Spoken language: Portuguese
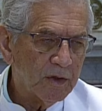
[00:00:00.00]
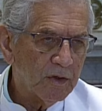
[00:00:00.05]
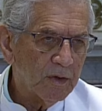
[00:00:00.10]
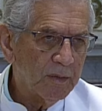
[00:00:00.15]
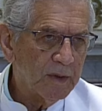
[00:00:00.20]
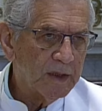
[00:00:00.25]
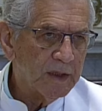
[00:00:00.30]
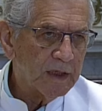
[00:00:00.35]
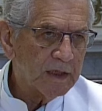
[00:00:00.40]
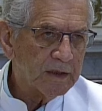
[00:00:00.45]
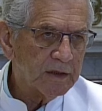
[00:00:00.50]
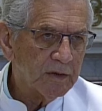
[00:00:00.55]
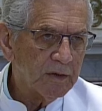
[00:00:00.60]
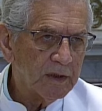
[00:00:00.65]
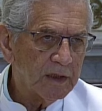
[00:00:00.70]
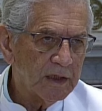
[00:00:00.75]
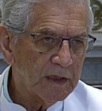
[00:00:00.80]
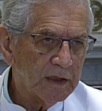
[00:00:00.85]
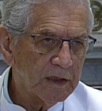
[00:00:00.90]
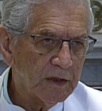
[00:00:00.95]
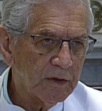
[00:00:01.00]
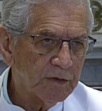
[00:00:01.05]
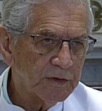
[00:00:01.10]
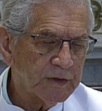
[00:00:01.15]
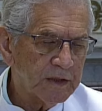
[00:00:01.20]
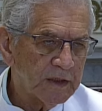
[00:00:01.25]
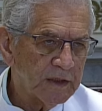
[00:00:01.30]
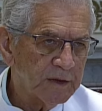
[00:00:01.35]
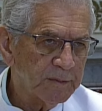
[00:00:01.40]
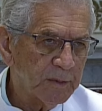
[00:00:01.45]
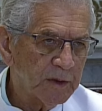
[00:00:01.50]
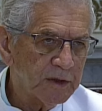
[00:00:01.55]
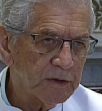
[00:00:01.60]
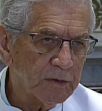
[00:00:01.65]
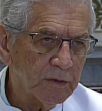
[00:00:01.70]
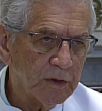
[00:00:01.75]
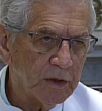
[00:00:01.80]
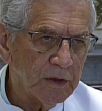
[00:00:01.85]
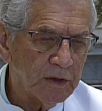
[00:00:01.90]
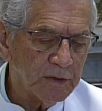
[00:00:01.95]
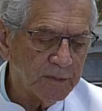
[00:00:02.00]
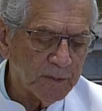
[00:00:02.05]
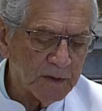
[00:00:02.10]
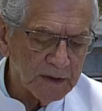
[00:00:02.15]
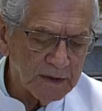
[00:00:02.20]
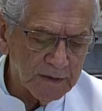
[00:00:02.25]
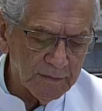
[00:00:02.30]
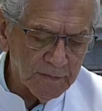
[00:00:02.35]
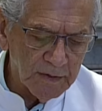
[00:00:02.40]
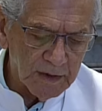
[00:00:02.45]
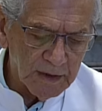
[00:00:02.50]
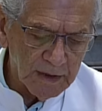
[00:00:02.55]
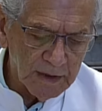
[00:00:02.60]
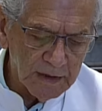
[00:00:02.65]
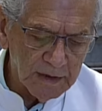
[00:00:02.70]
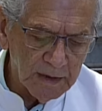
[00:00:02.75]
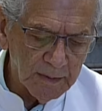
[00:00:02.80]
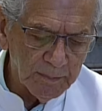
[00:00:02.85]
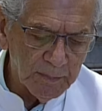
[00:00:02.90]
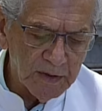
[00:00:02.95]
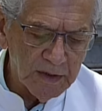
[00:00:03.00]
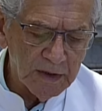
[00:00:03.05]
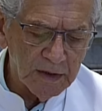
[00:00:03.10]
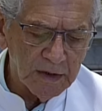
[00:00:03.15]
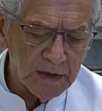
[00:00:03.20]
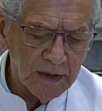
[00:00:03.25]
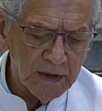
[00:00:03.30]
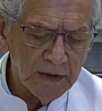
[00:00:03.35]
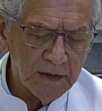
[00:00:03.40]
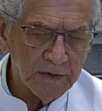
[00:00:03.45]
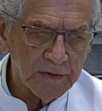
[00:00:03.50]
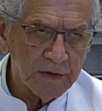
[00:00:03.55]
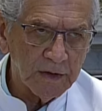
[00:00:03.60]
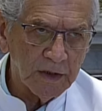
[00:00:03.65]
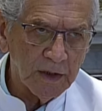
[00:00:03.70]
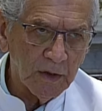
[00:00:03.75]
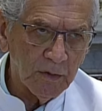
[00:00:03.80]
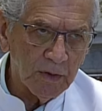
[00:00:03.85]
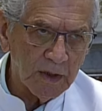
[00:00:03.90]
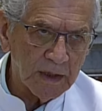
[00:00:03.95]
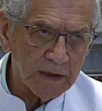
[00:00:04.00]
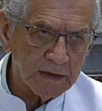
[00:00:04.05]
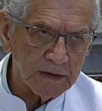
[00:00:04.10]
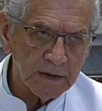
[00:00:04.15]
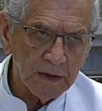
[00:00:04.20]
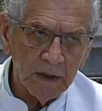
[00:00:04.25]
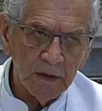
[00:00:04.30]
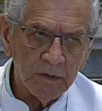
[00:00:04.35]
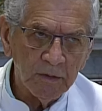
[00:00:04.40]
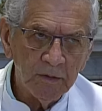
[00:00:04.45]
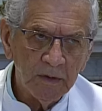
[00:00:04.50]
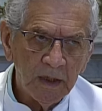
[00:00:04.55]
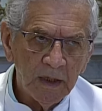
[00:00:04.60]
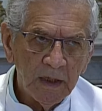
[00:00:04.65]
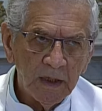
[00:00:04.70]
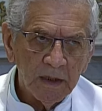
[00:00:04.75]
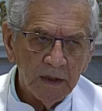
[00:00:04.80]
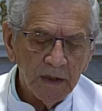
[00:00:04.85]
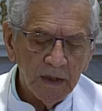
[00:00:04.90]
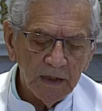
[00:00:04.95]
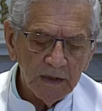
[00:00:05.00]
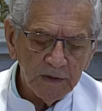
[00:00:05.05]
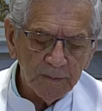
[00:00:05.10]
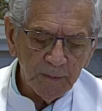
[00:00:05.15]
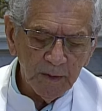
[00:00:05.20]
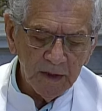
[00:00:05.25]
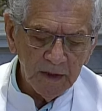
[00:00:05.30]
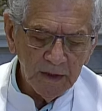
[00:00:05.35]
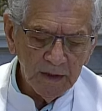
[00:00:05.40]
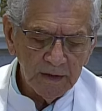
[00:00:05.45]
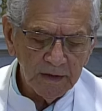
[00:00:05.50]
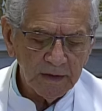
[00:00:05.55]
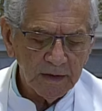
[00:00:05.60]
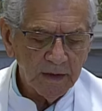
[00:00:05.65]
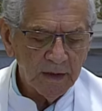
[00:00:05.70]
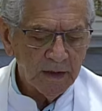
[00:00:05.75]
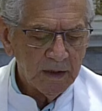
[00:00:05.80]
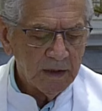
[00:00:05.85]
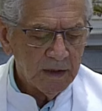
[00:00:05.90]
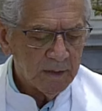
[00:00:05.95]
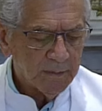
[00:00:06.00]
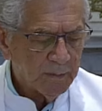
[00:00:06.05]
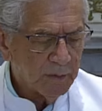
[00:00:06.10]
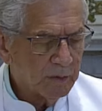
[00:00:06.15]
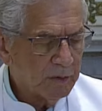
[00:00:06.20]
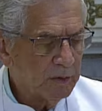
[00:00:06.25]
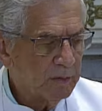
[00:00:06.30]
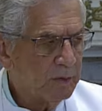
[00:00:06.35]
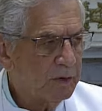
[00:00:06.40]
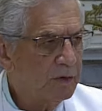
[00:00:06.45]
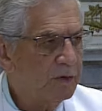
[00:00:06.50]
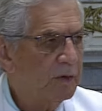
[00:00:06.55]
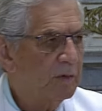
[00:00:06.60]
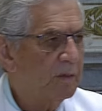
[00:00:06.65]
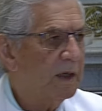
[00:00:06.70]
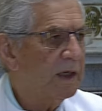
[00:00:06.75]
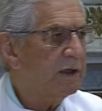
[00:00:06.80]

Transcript: recomendação que ela deu aos três pastorinhos: perseverar na penitência, na oração, na esperança por um mundo